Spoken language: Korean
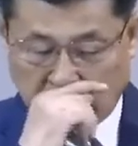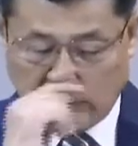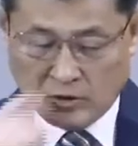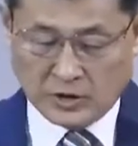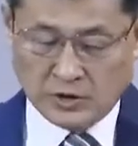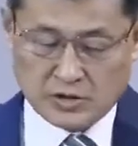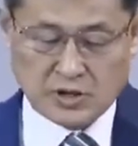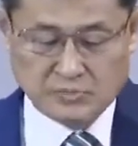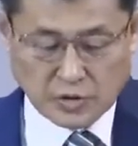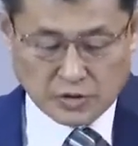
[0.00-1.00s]
어떻게
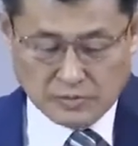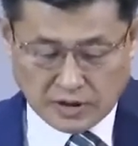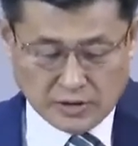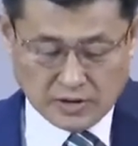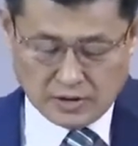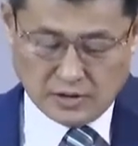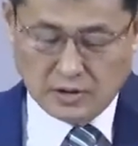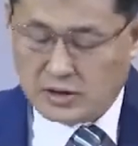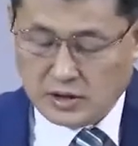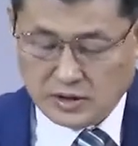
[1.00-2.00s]
징벌을 받는
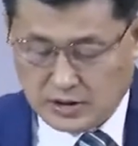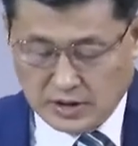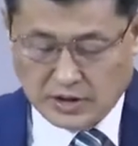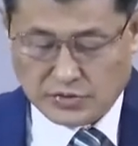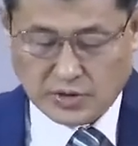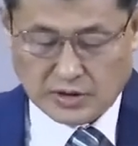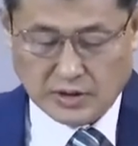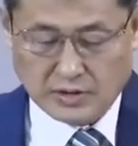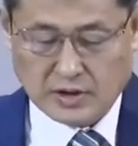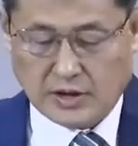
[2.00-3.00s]
그런 이, 이 예수가
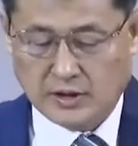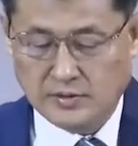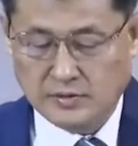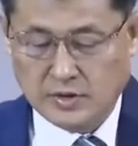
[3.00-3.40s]
되었다.